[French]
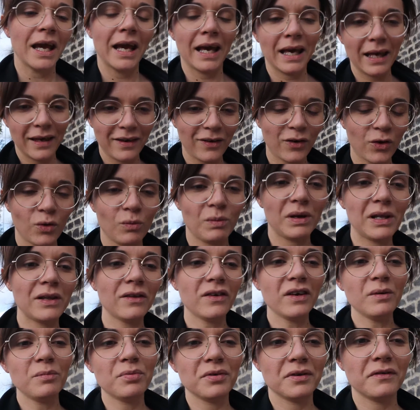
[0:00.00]
et que
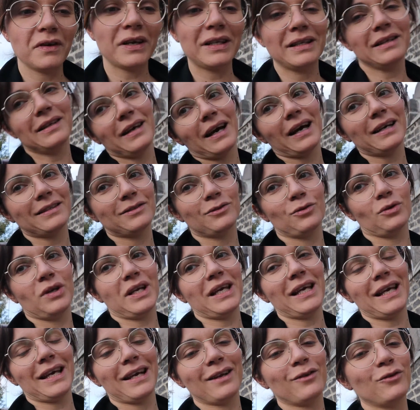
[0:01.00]
maintenant il peut y avoir des traces de
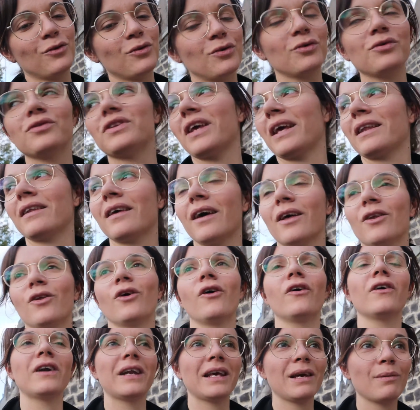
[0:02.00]
lait et de gluten
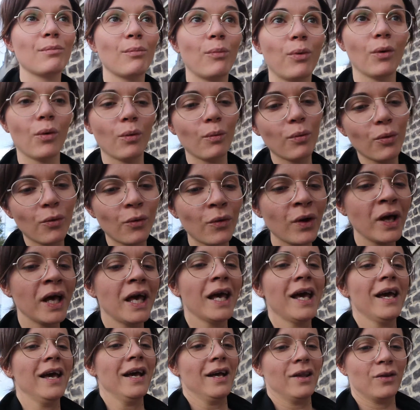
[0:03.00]
dans les bonbons.
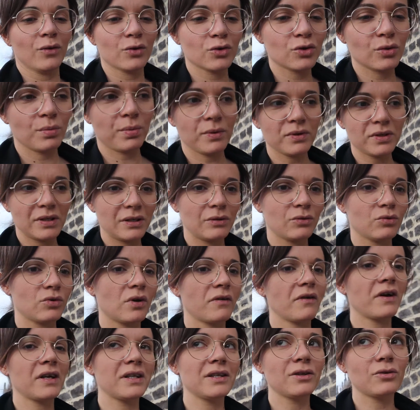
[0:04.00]
Donc je pense qu'ils ont
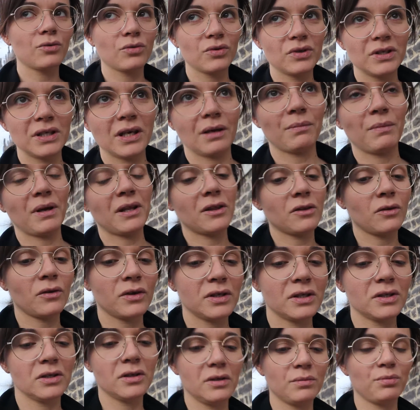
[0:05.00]
dû avoir des soucis et que
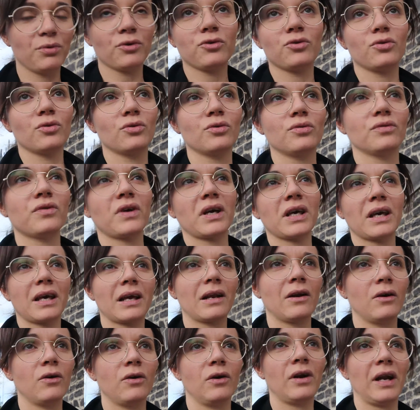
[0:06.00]
maintenant pour se couvrir
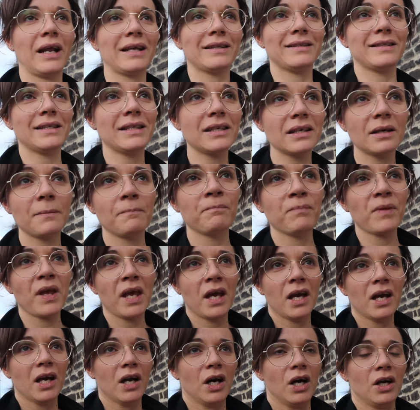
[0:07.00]
ils l'indiquent.
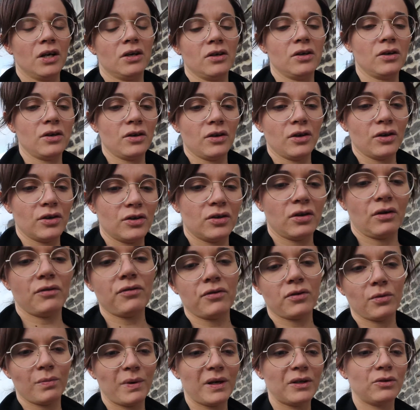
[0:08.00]

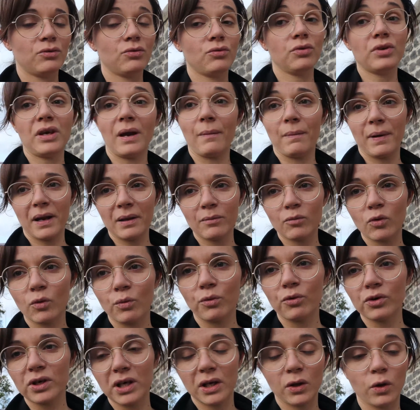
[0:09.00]
sauf que bah du coup il y a plein de
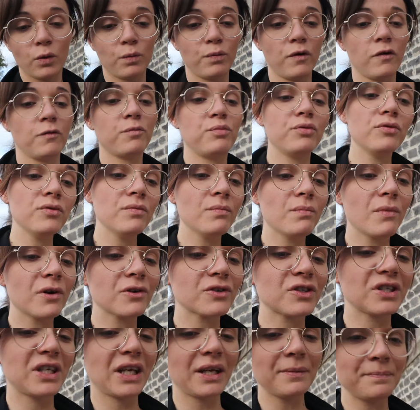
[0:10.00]
bonbons qu'ils ne peuvent plus
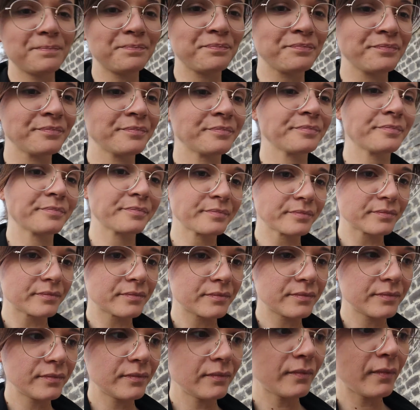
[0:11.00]
manger. Non, dans
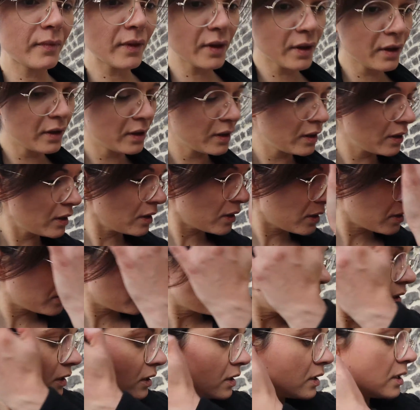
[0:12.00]
les dans les,
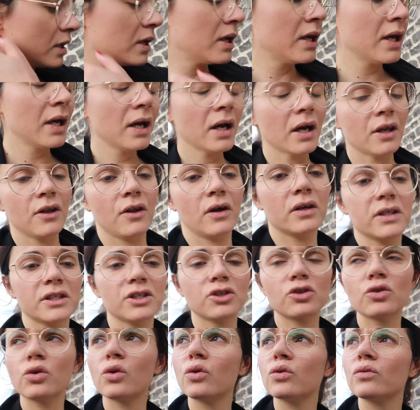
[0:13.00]
dans
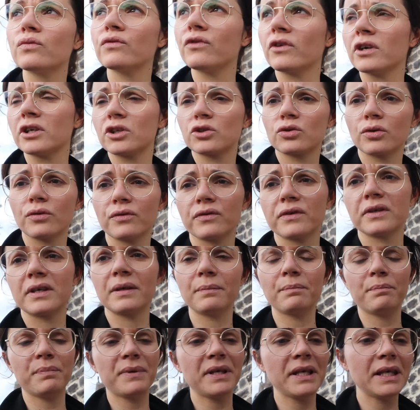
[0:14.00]
les, dans les,
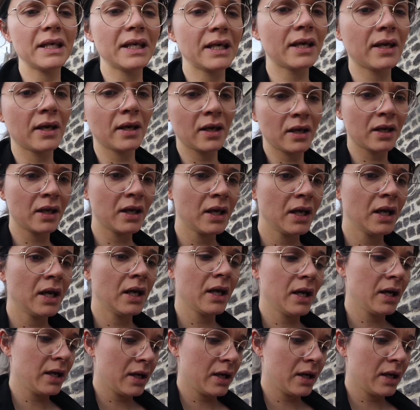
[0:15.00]
qui piquent. Et